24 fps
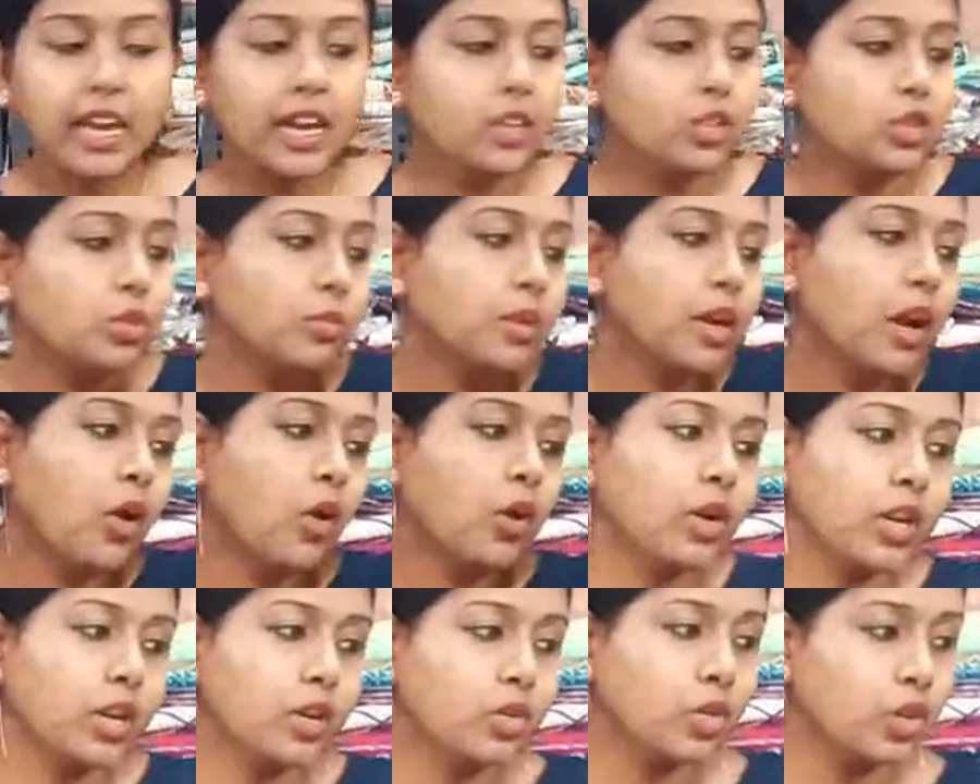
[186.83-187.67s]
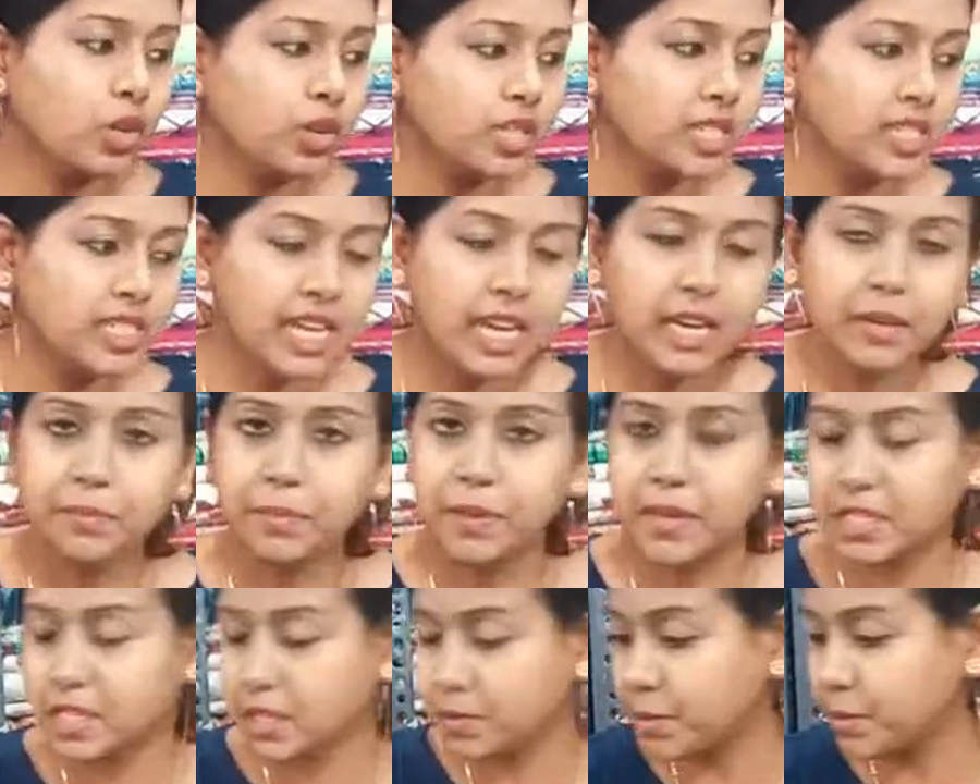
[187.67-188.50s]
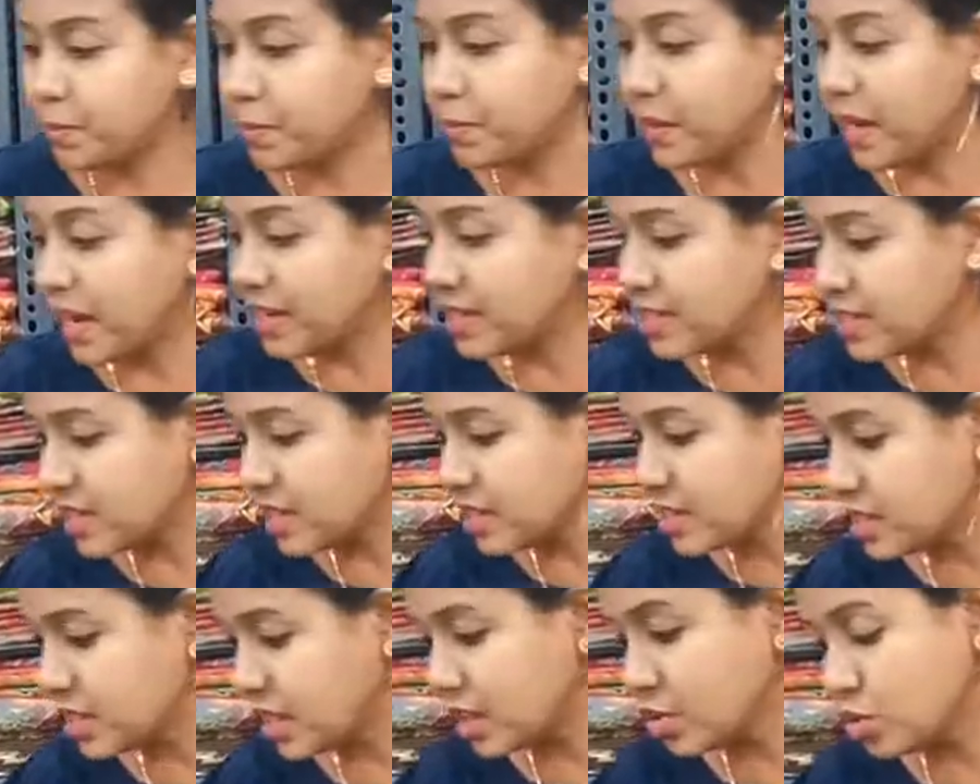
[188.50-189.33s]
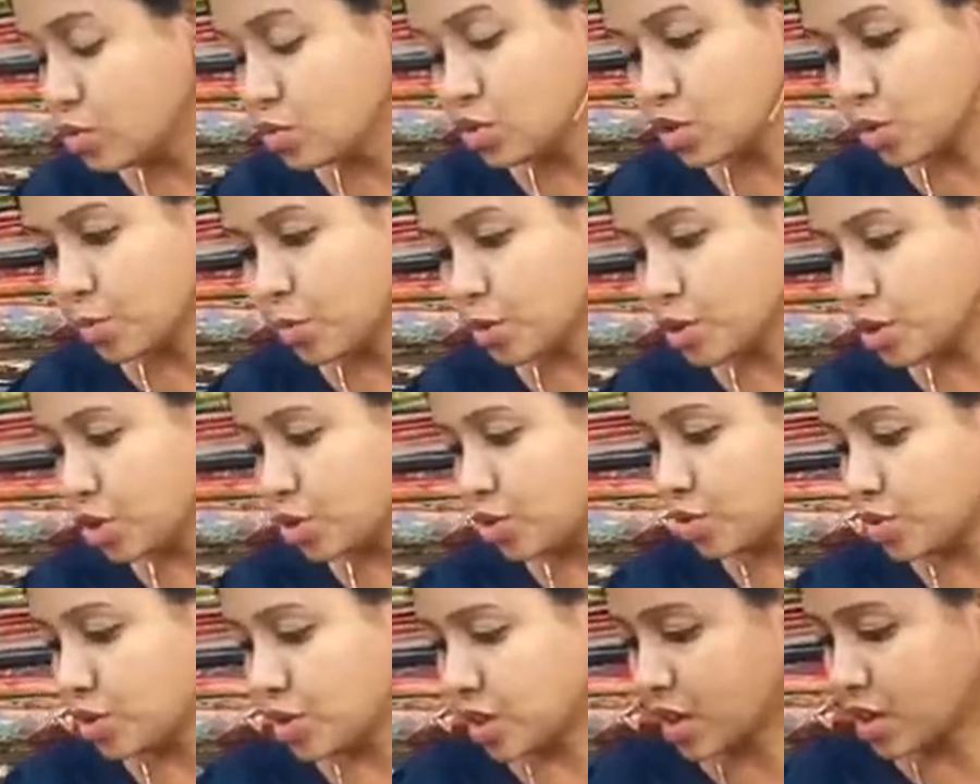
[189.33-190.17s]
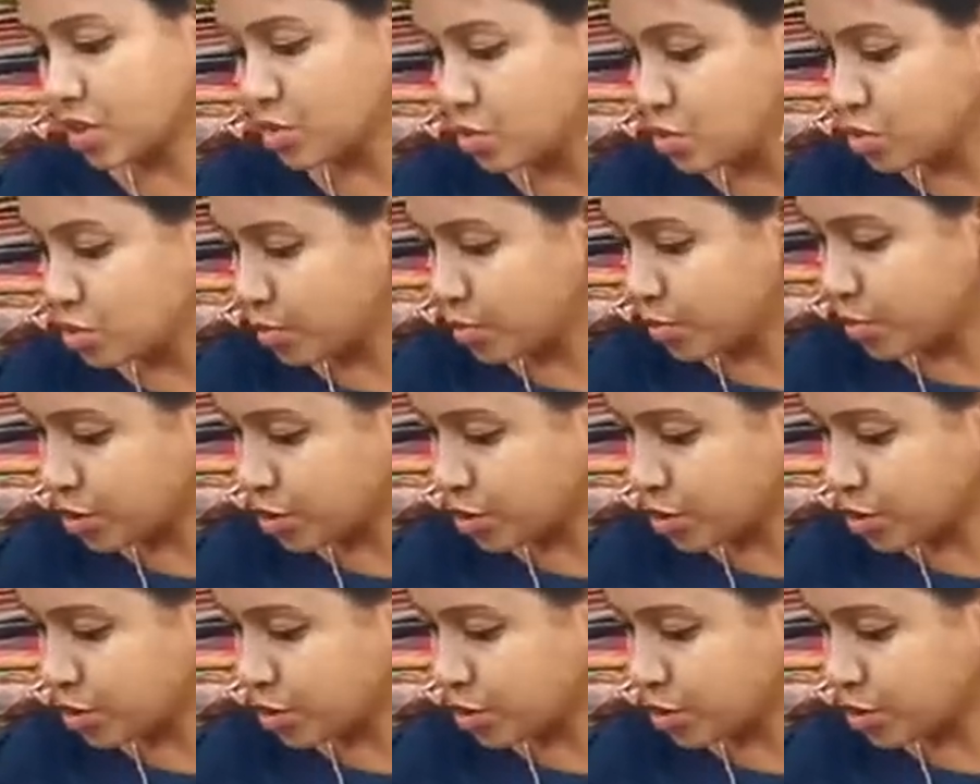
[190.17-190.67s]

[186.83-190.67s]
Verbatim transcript: এর তোমরা অনেকগুলো ডিজাইন পেয়ে যাবে প্রাইস যাচ্ছে দুশো পঁচাত্তর টাকা দুশো